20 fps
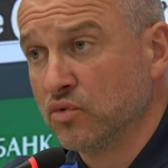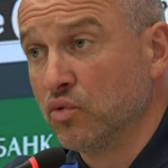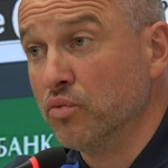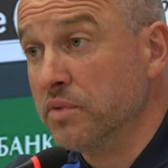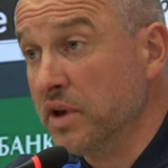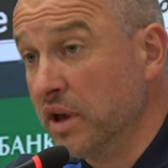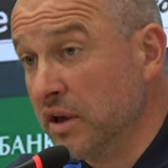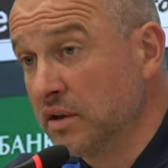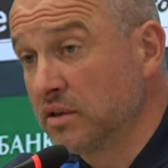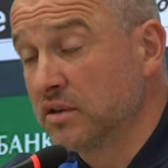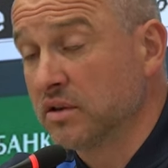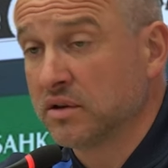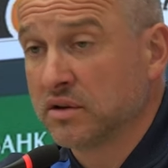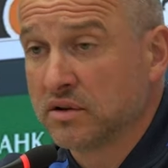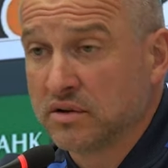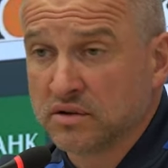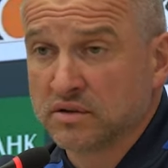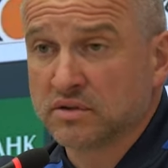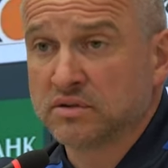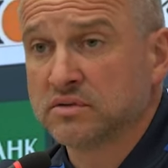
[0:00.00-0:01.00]
умеет
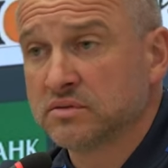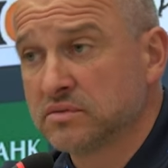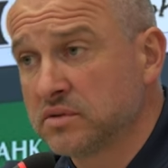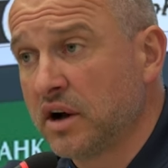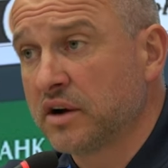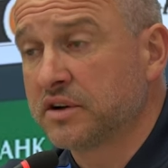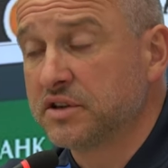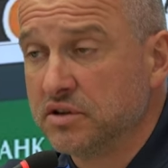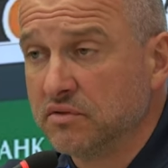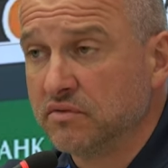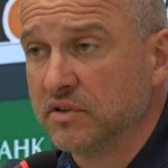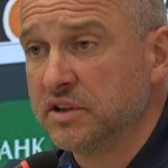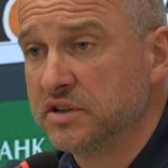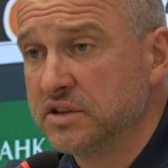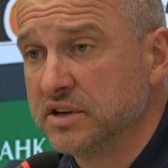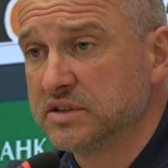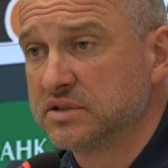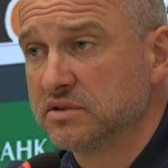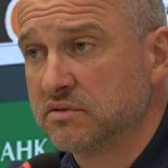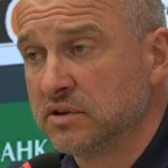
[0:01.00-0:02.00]
активно
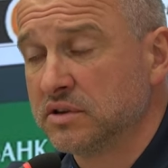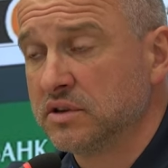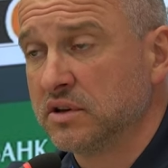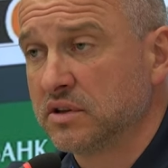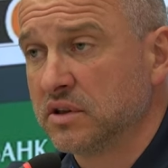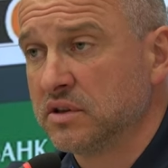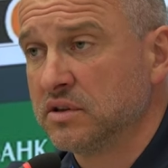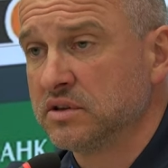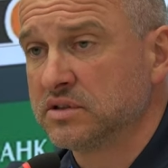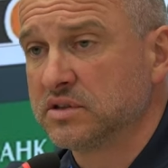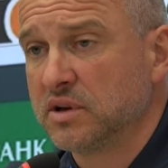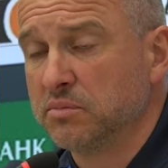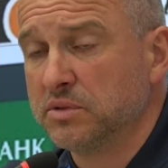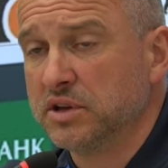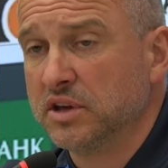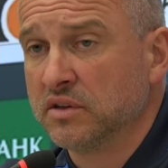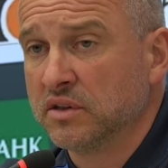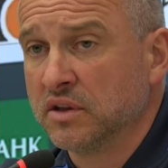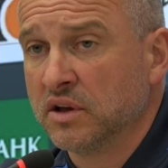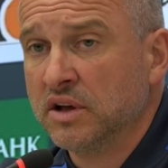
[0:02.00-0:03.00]
действовать, это
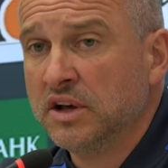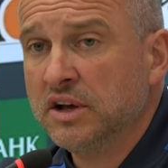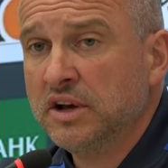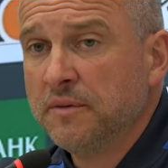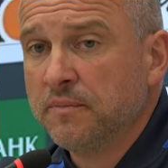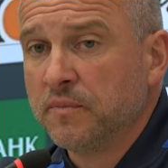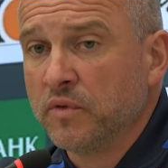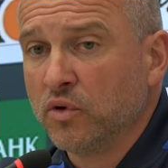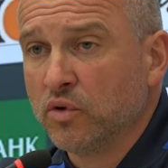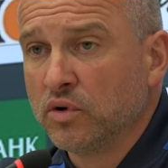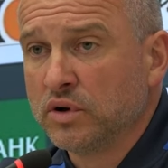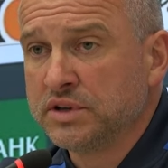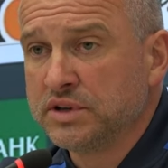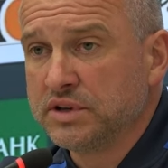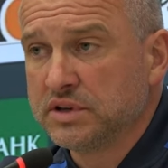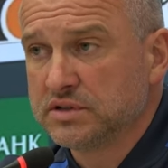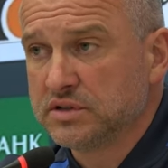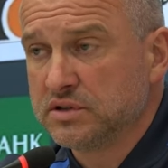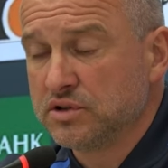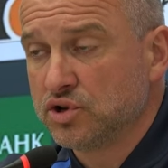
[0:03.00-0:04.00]
несомненно. Но
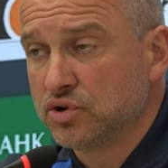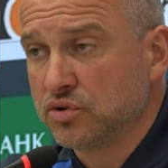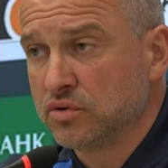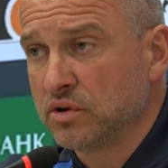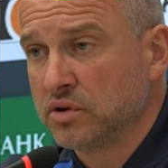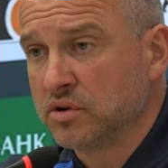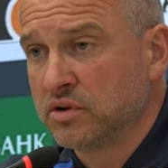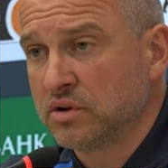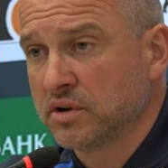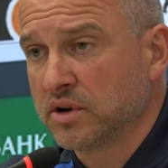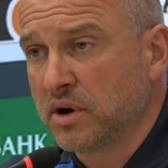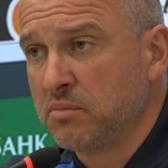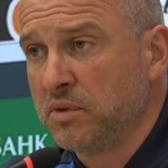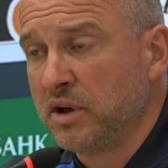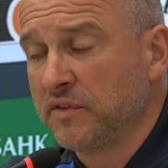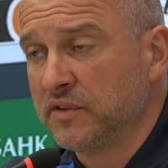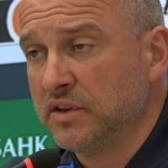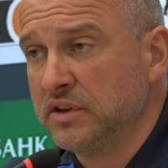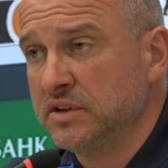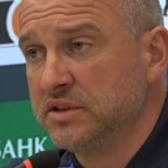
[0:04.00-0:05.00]
есть еще
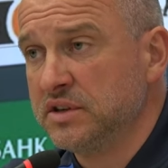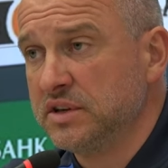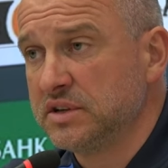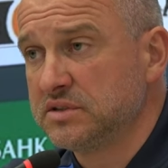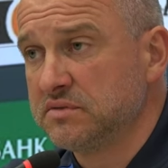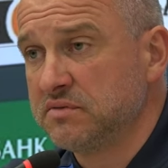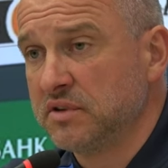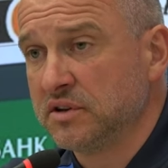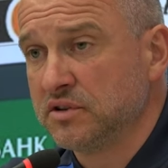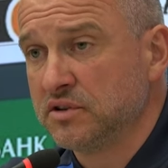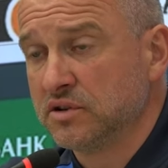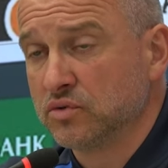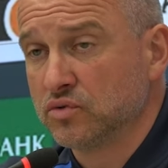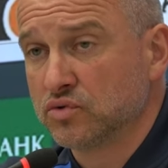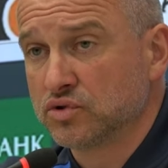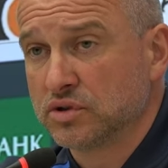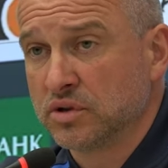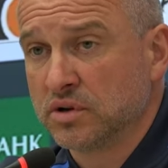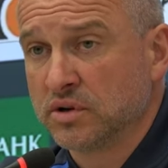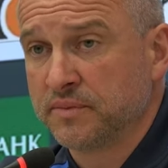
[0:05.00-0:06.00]
командные действия, где
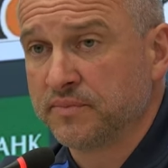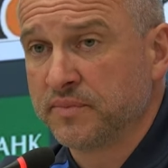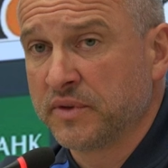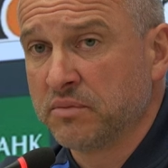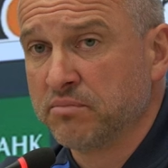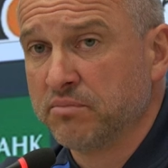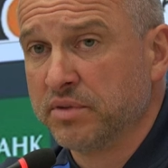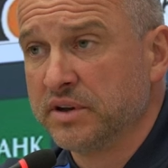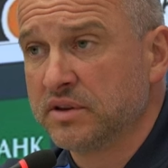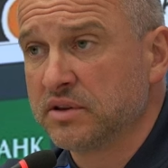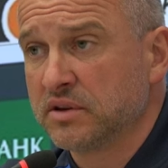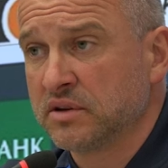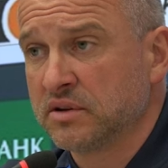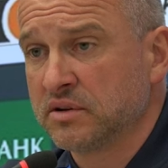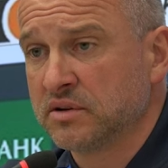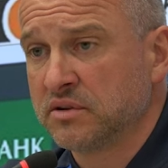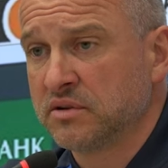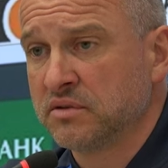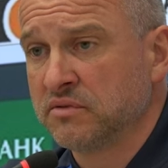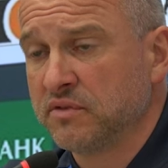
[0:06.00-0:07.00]
нужно быть
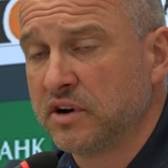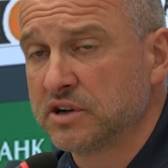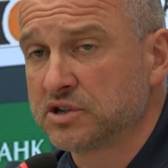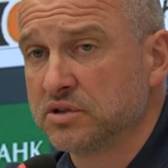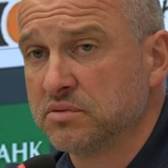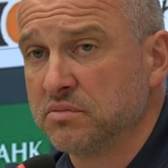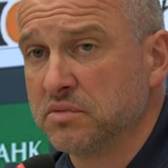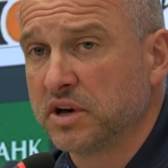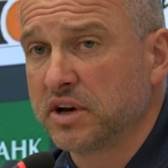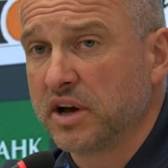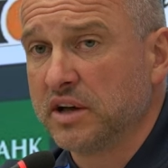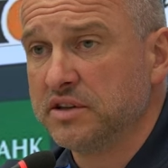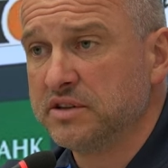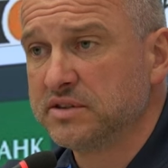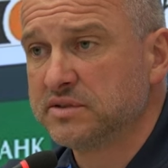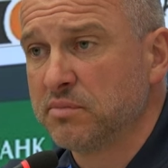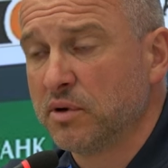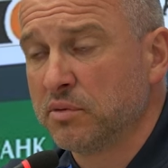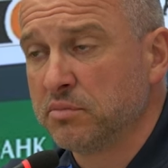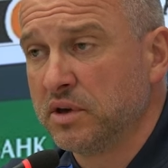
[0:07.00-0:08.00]
важным
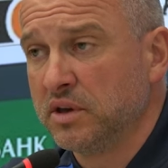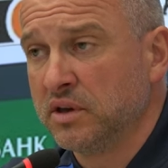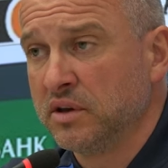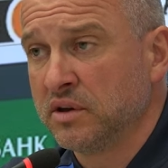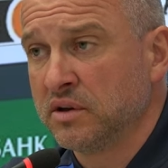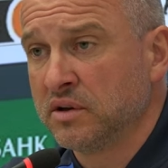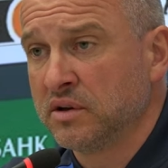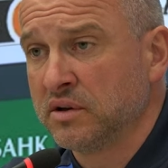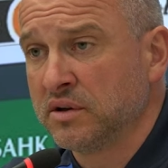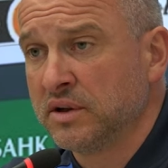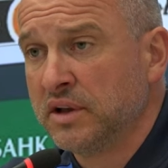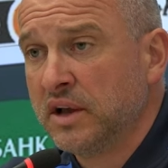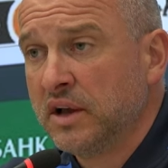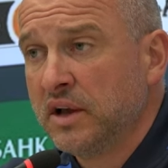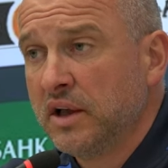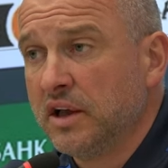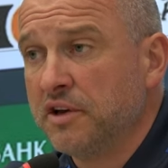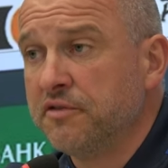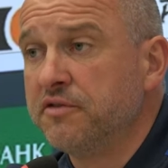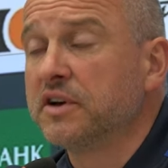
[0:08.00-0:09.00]
механизмом и
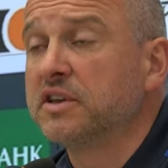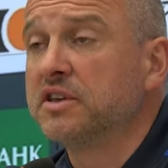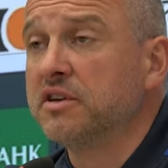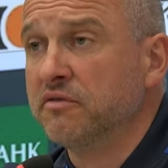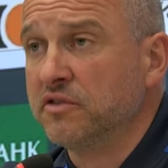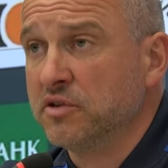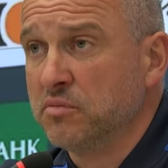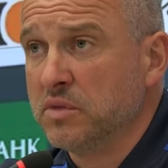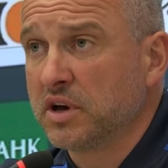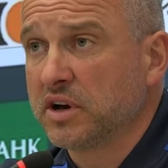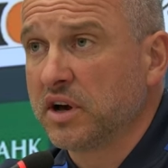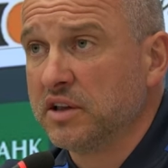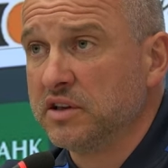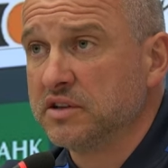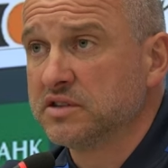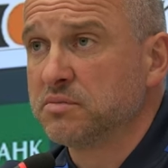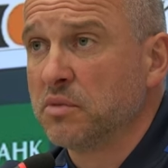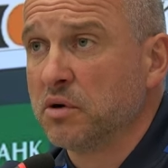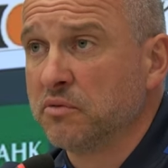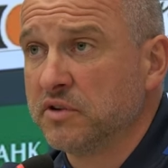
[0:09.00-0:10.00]
эффективным
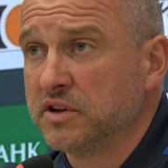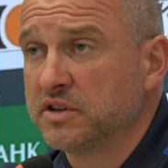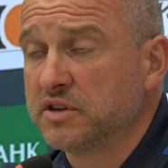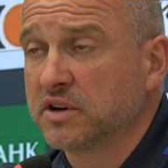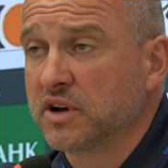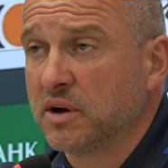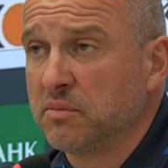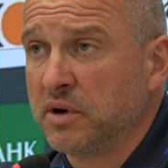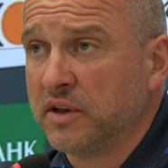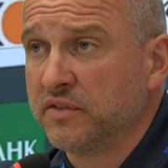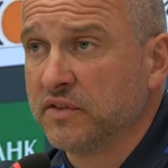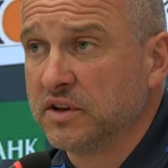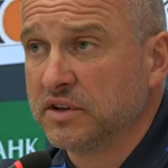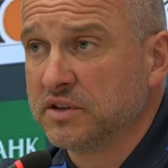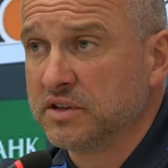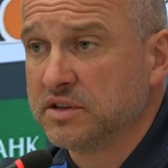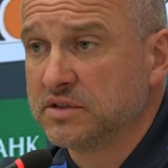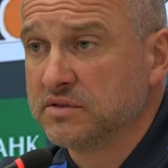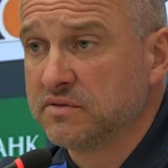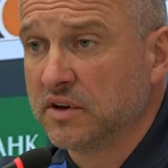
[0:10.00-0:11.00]
механизмом в этих
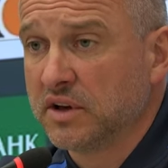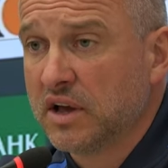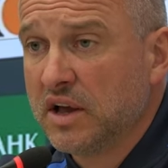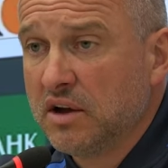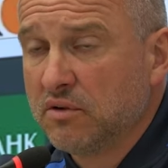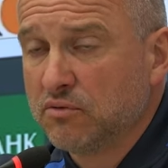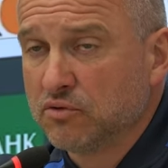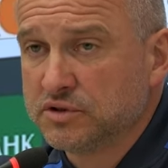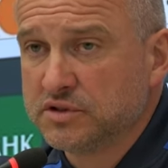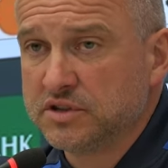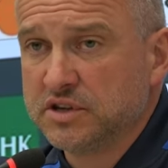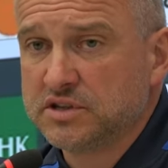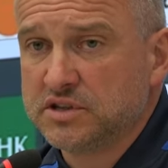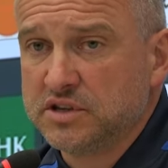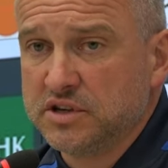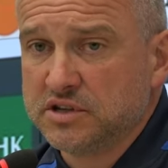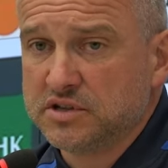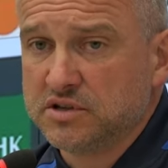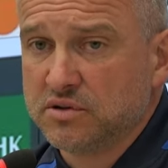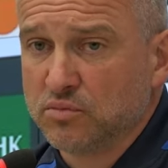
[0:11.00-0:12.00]
командных действиях. Вот
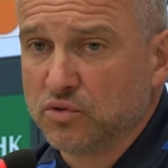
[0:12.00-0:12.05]
здесь есть